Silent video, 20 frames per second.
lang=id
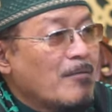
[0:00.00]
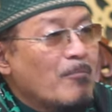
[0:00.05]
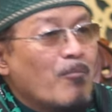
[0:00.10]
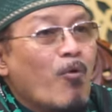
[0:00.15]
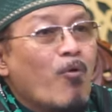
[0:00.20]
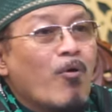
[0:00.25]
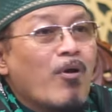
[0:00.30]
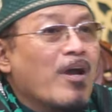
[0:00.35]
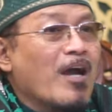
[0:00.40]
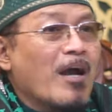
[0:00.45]

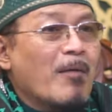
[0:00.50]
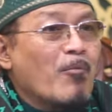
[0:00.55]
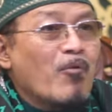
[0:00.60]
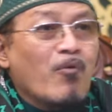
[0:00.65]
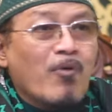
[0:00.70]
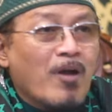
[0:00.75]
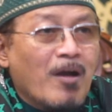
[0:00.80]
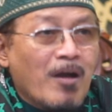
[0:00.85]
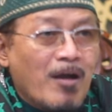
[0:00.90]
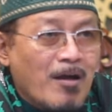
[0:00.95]

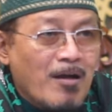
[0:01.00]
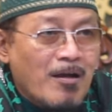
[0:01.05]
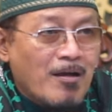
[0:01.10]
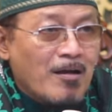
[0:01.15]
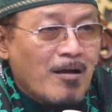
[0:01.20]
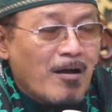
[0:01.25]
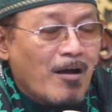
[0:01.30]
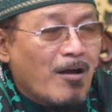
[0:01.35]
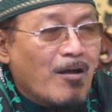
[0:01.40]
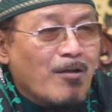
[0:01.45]
Moga-moga
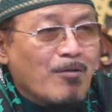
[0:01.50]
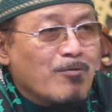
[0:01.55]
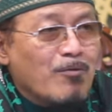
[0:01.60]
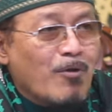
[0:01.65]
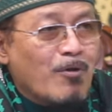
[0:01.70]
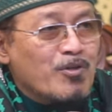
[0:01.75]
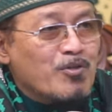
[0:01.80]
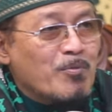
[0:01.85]
Allah